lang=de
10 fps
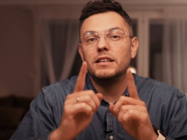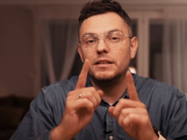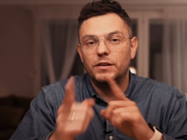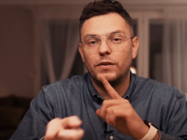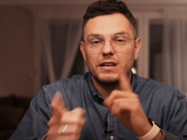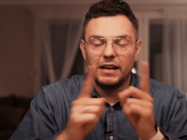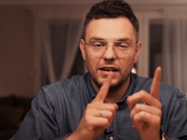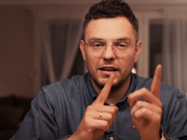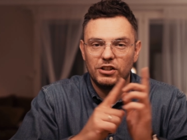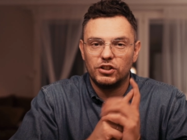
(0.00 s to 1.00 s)
in die
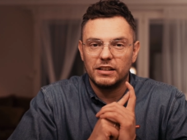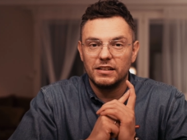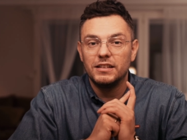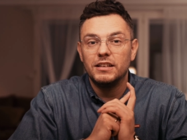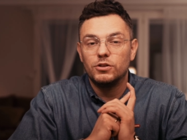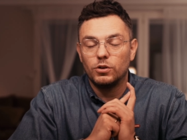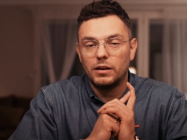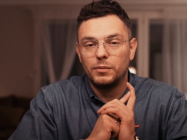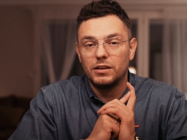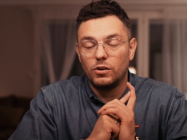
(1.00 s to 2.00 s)
Vergangenheit schicken. Dort
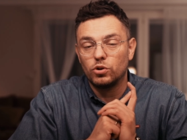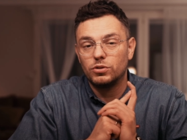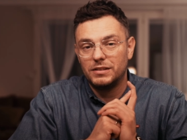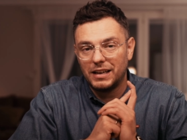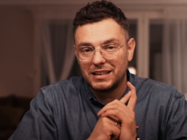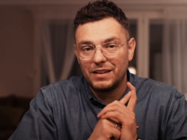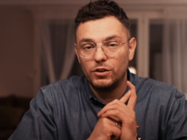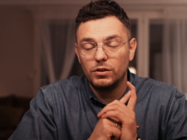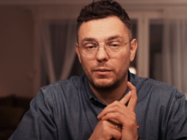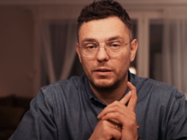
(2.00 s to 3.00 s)
habe ich ja auch schon direkt ein
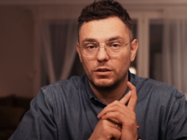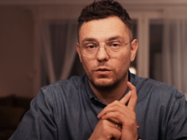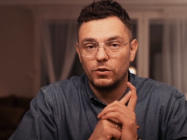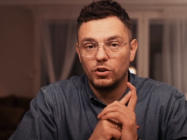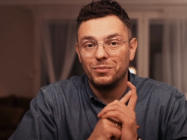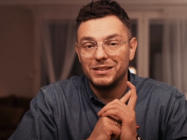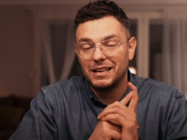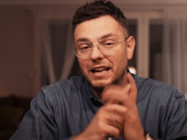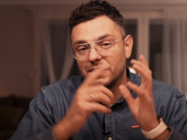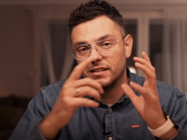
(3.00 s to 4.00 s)
Video damals aufgenommen mit
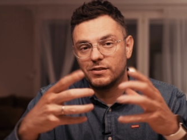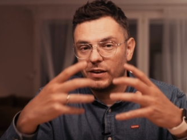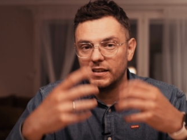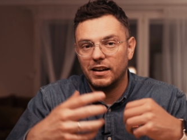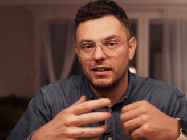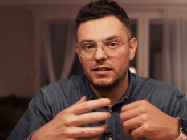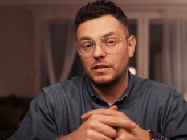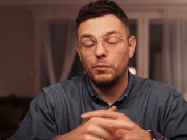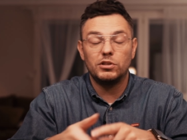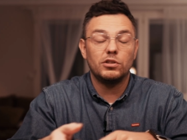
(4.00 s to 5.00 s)
der SL2 in der Hand.
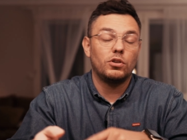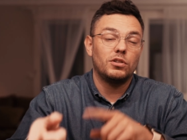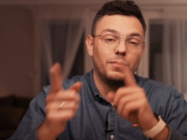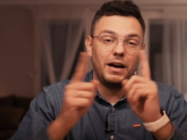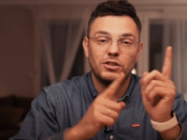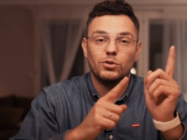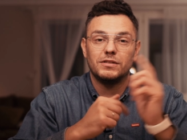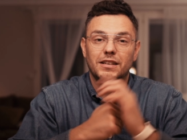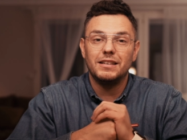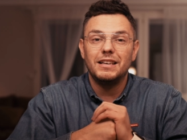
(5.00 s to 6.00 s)
Da möchte ich euch im
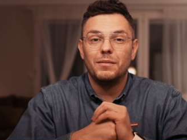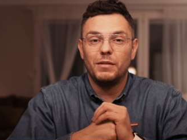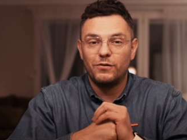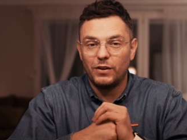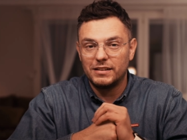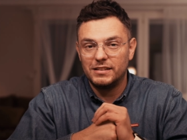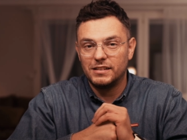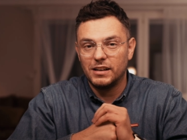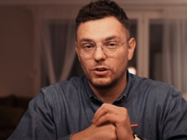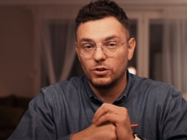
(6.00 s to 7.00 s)
Anschluss dann mein Fazit
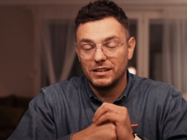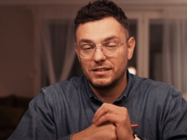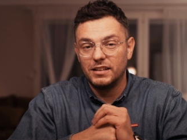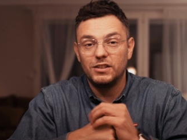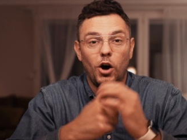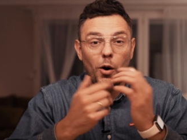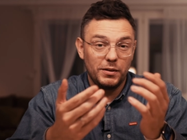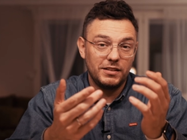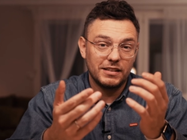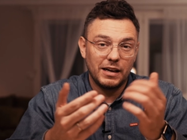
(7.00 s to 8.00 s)
sagen und erzählen, ob
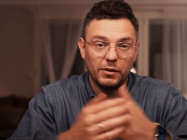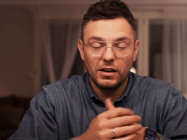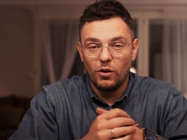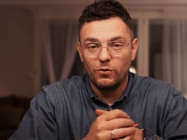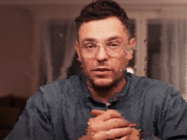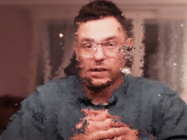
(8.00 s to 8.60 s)
ich diese Kamera kaufen